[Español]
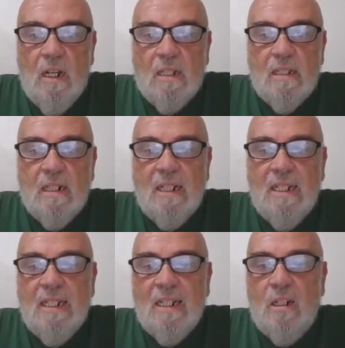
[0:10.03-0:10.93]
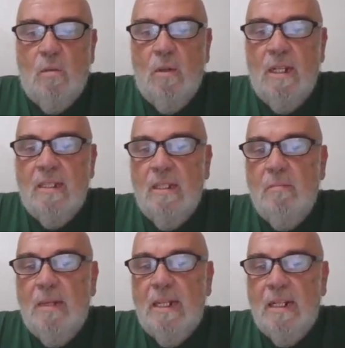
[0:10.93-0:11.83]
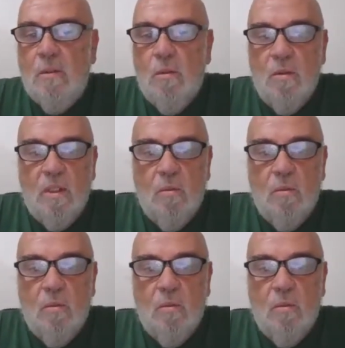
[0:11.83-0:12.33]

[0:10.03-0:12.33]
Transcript: acerca de cuál es el manejo